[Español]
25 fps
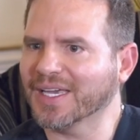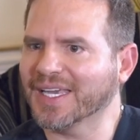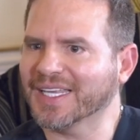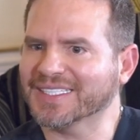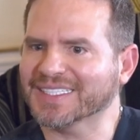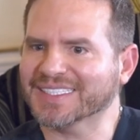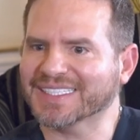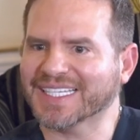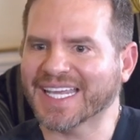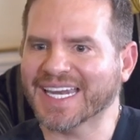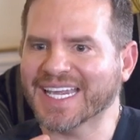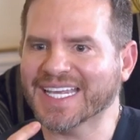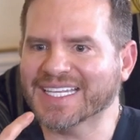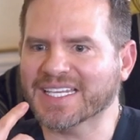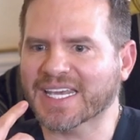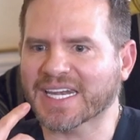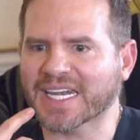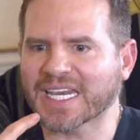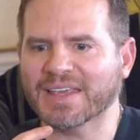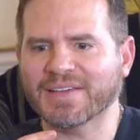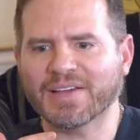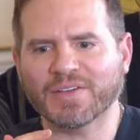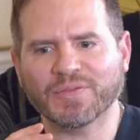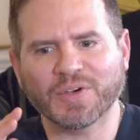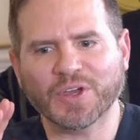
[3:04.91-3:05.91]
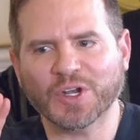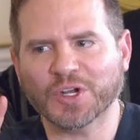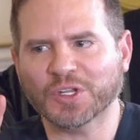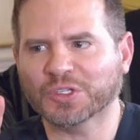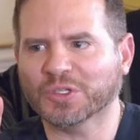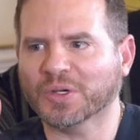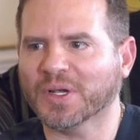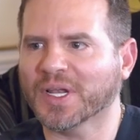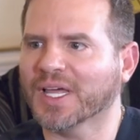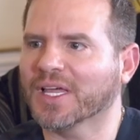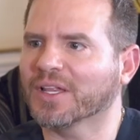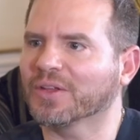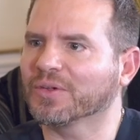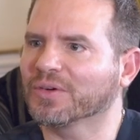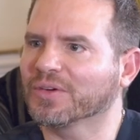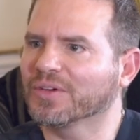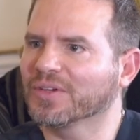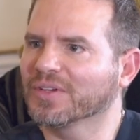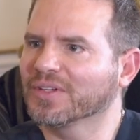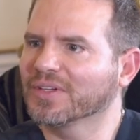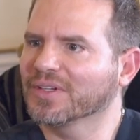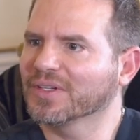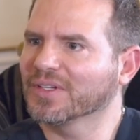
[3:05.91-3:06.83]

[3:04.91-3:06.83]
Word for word: esas carillas de arriba fue en otro lado.